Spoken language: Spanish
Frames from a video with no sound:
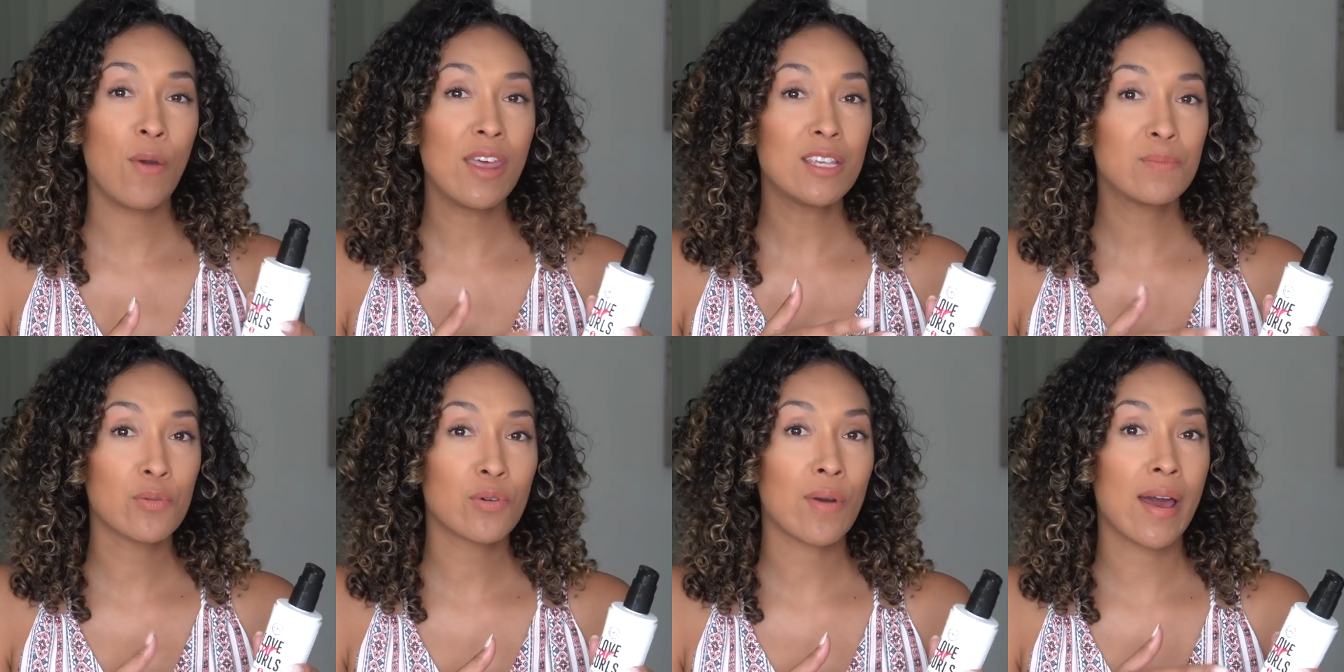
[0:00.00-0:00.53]

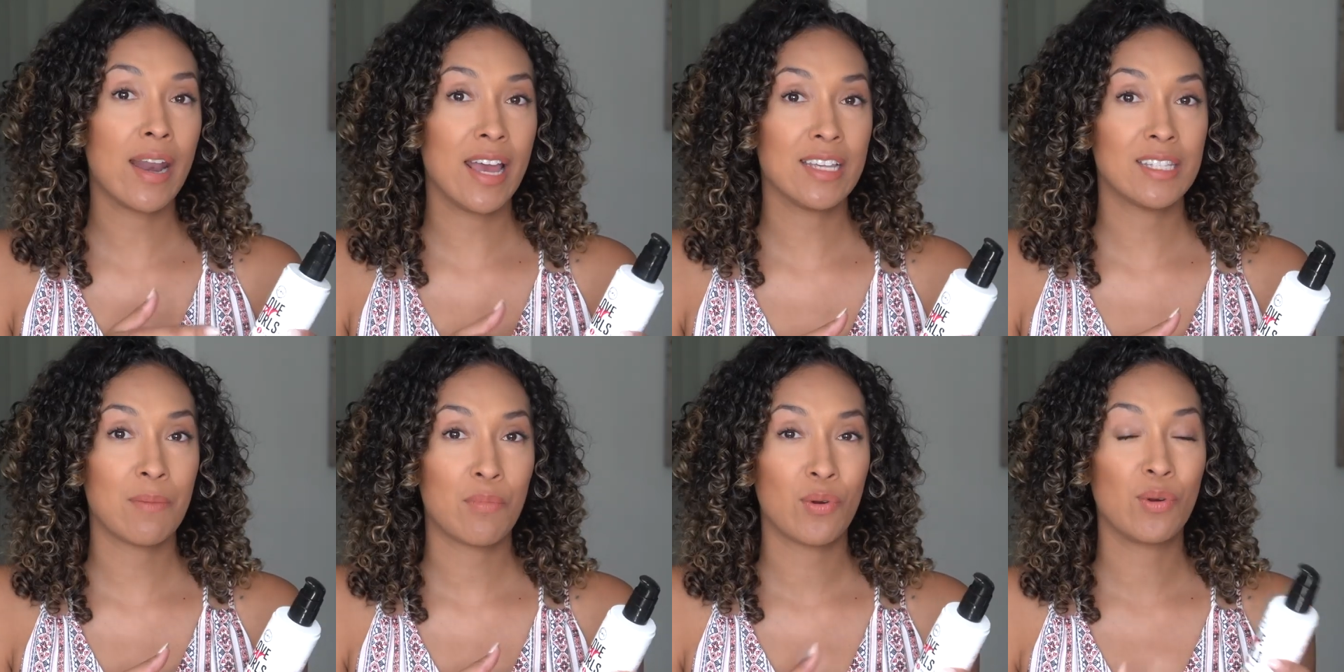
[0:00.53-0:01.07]
puedes probar
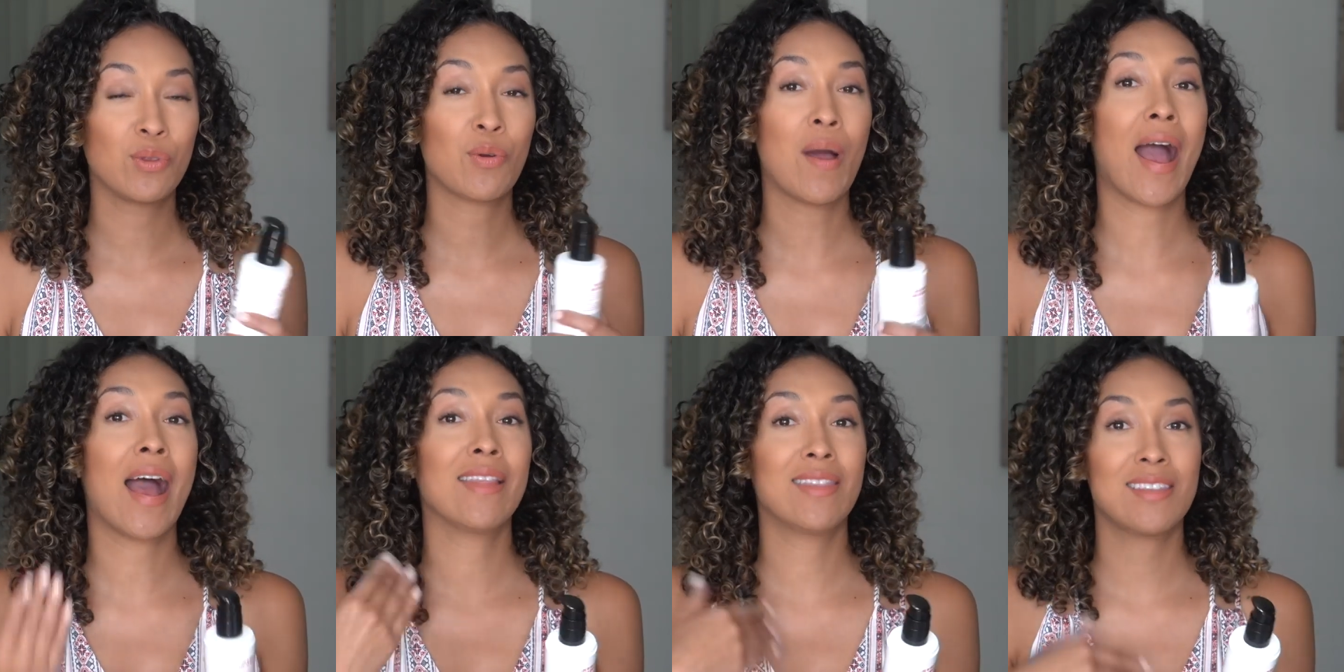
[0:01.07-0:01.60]
este
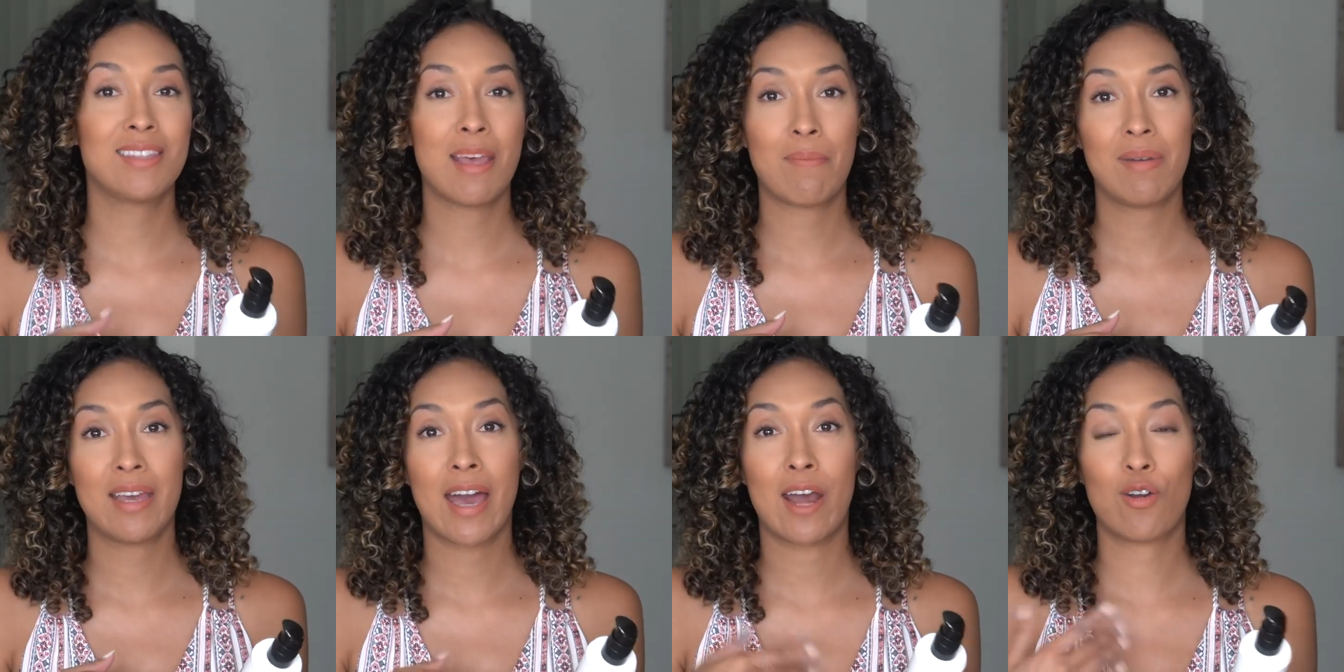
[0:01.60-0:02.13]
producto antes de
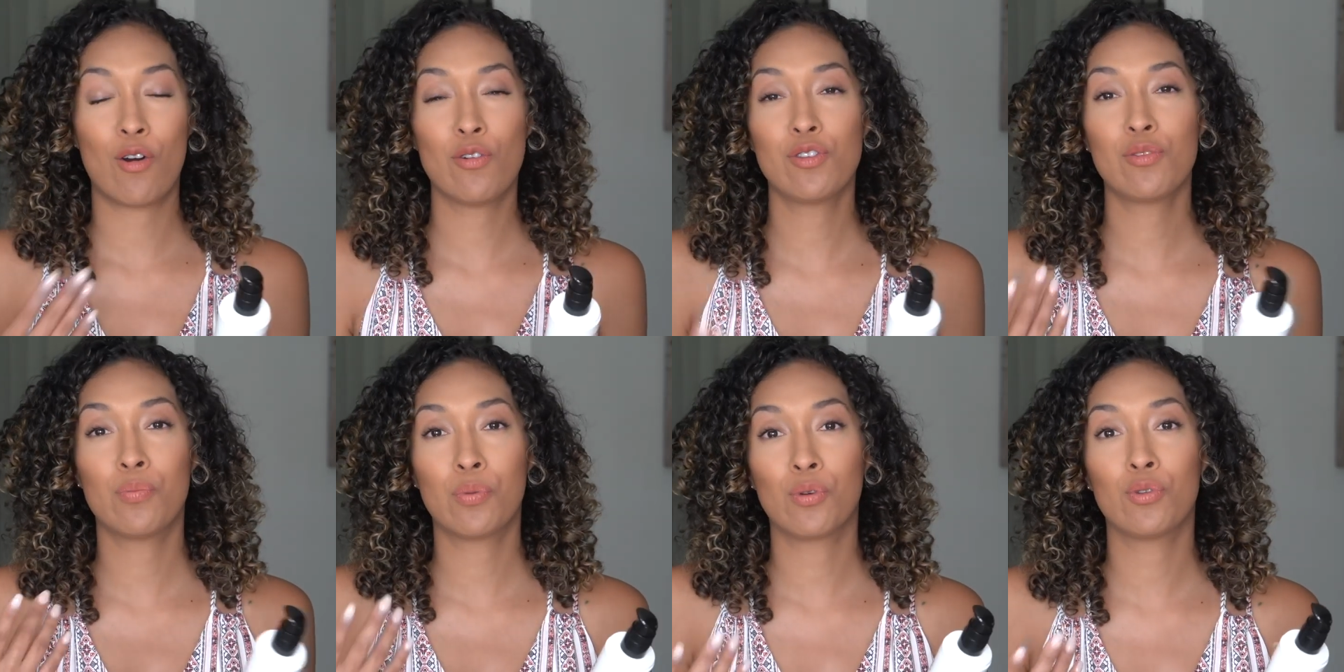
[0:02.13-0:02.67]
aplicar
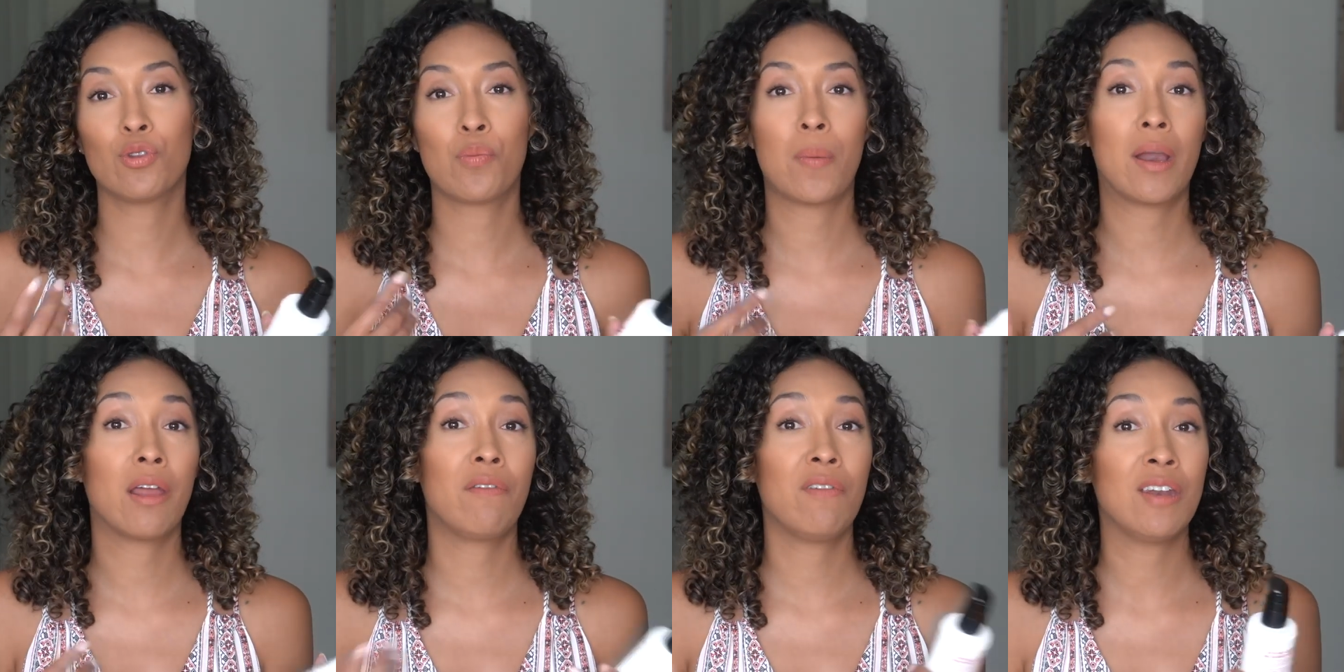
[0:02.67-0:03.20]
otro producto
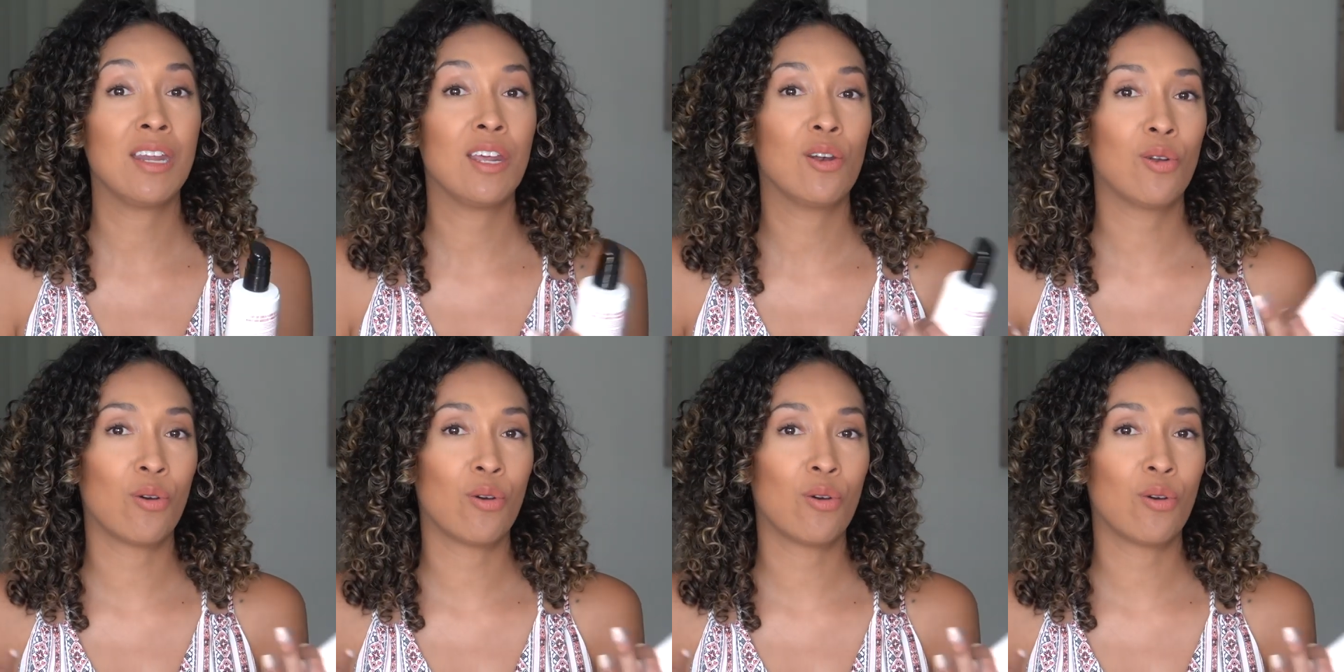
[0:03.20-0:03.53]
para definir